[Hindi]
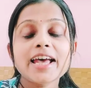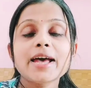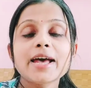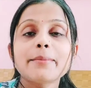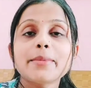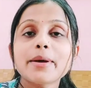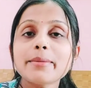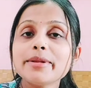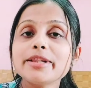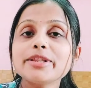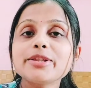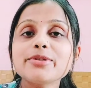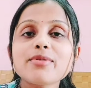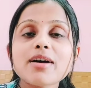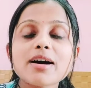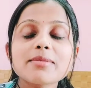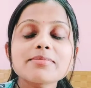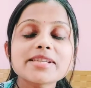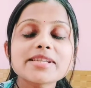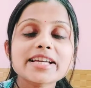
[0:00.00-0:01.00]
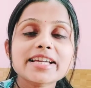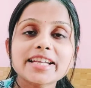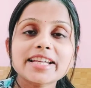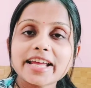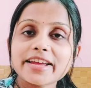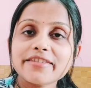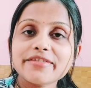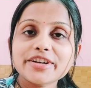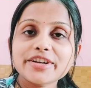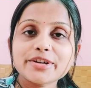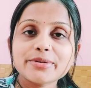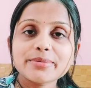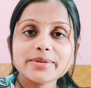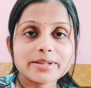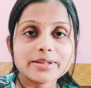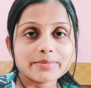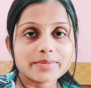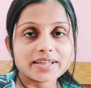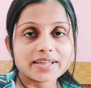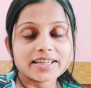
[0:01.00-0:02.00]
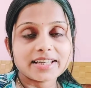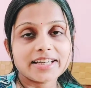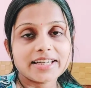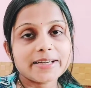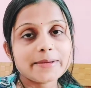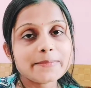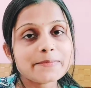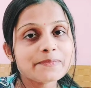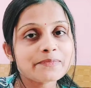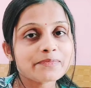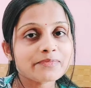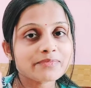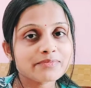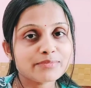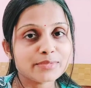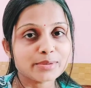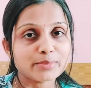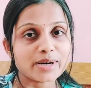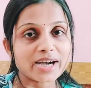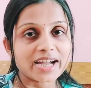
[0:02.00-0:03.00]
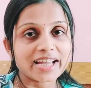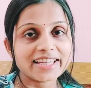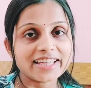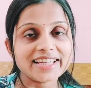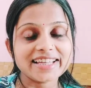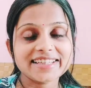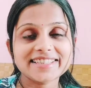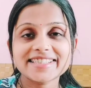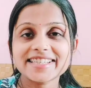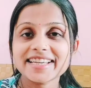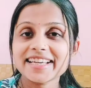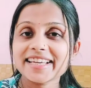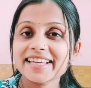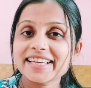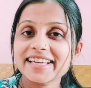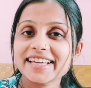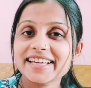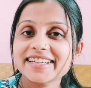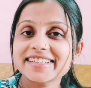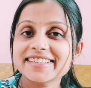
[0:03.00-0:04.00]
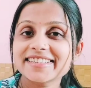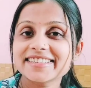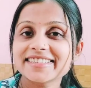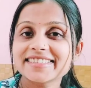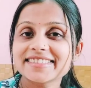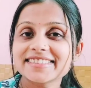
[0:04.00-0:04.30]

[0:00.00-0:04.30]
मैं मिलती हूँ आपसे एक नए वीडियो में तब तक के लिए बाय एंड टेक केयर